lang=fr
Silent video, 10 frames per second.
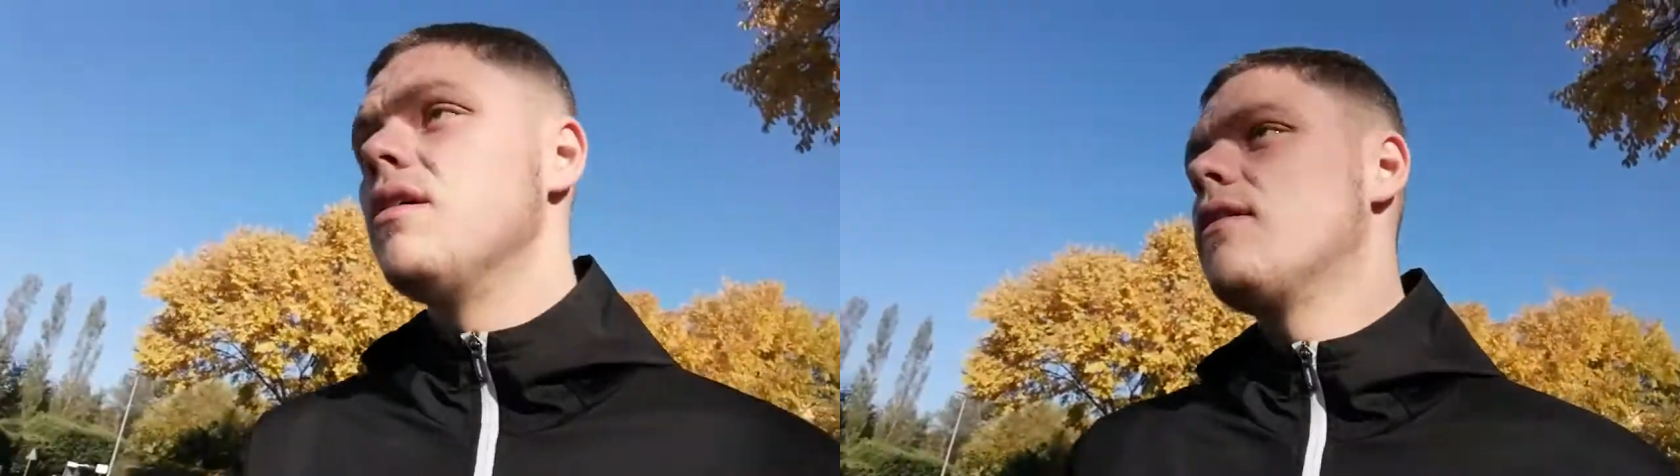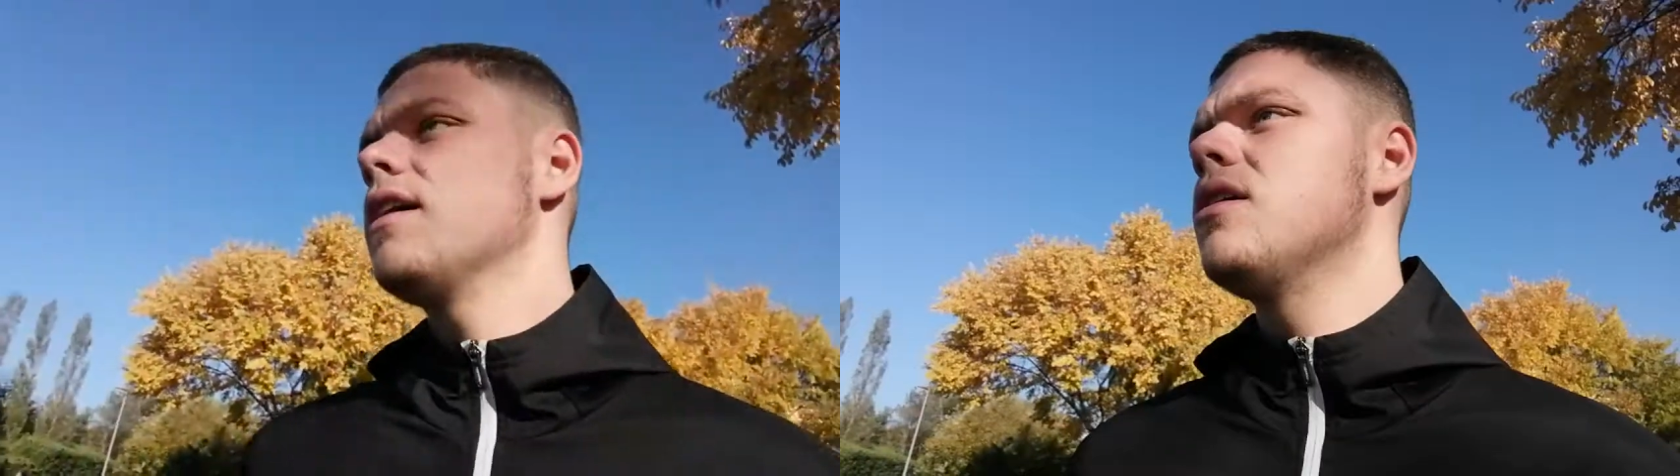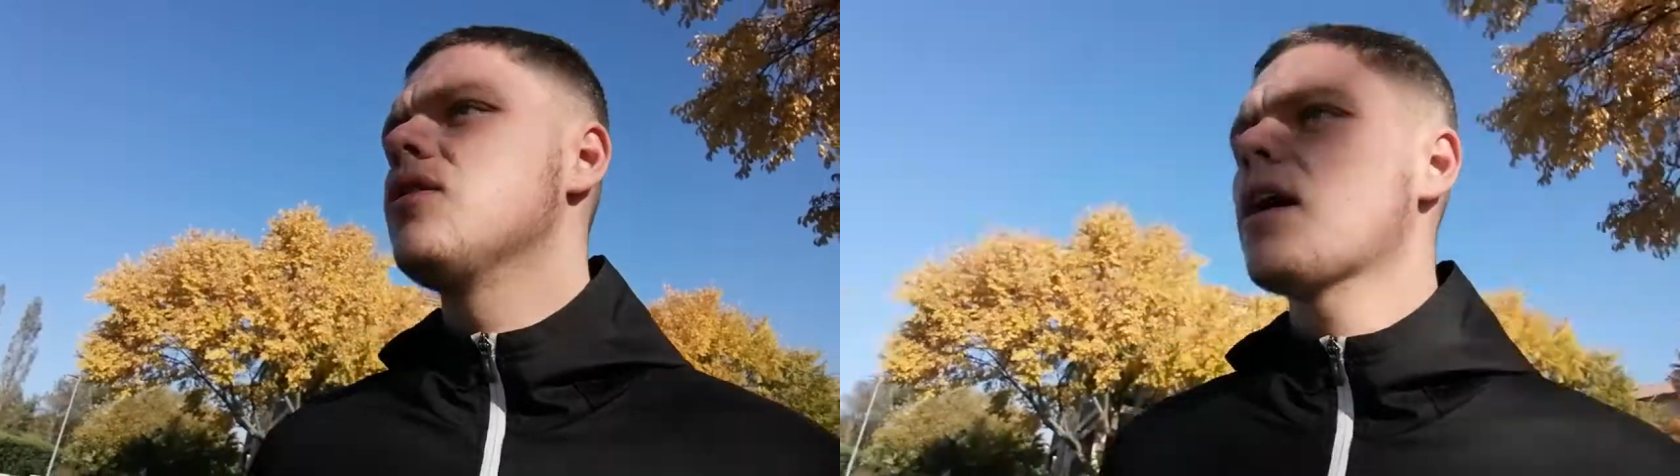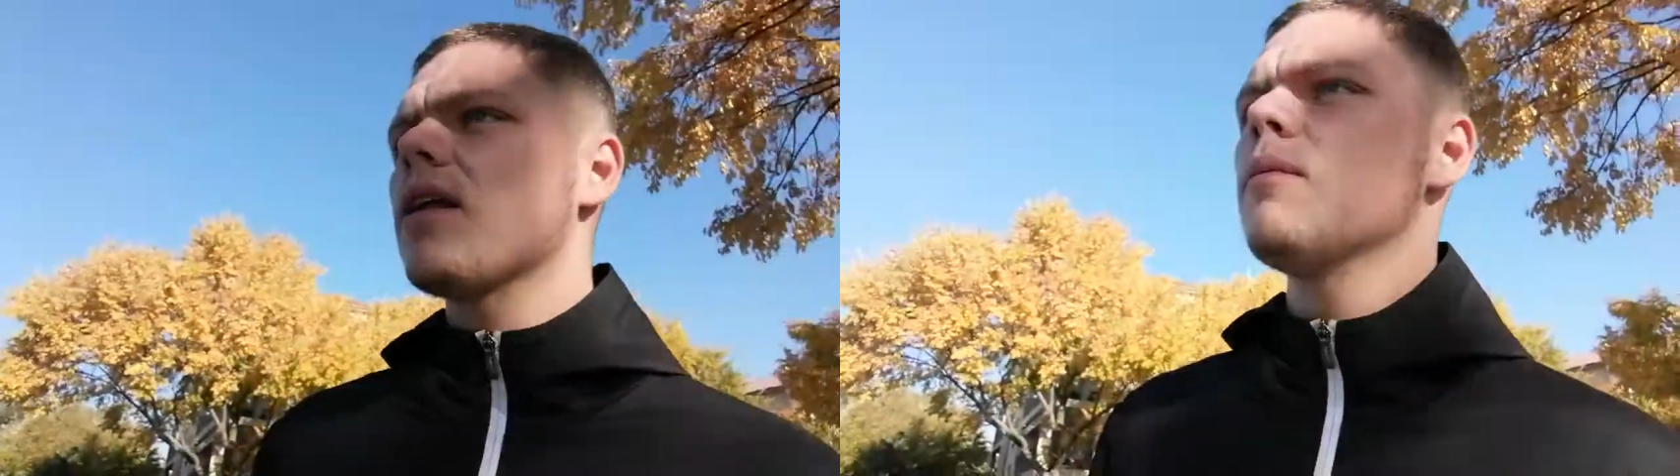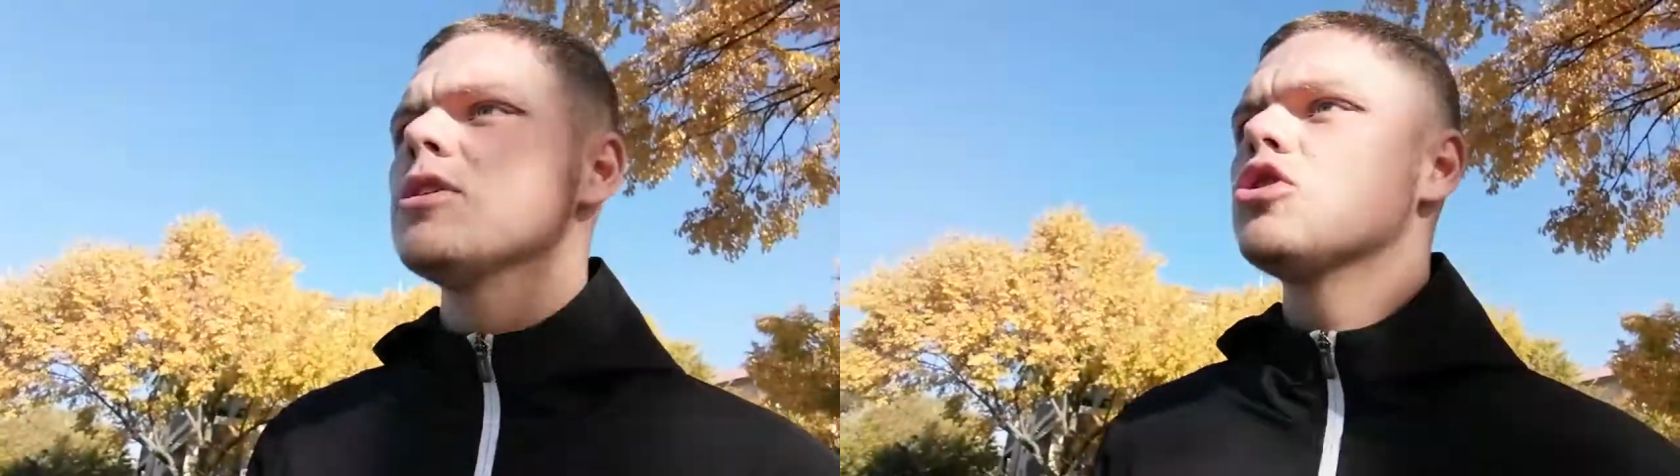voilà, le
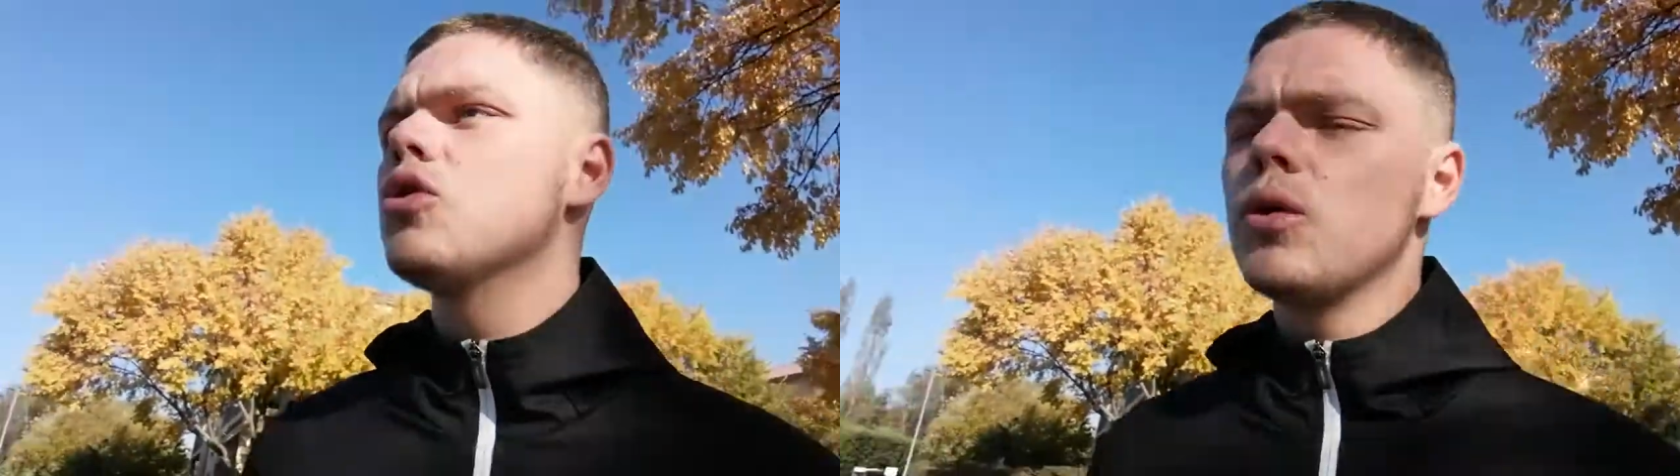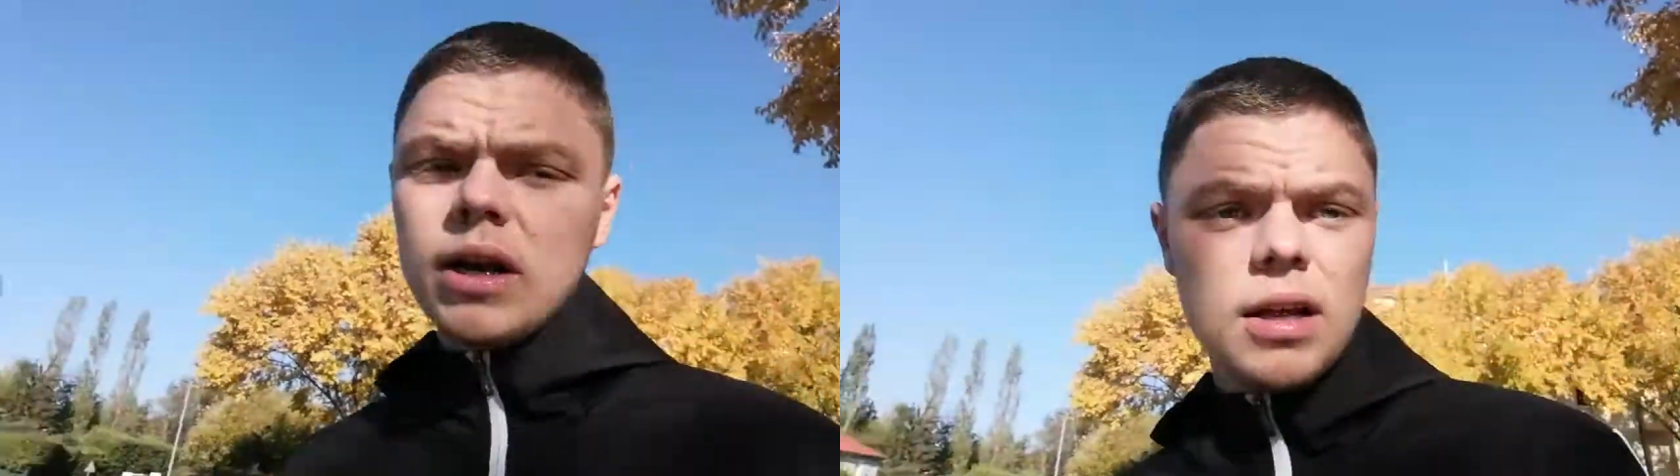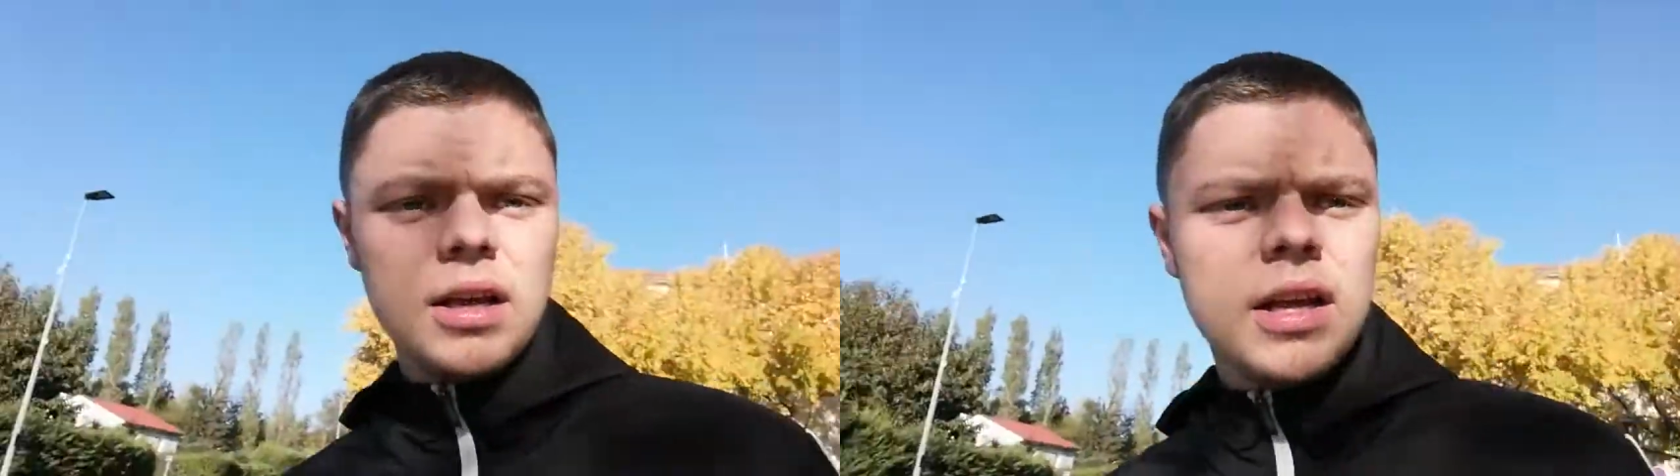dernier match de l'OL,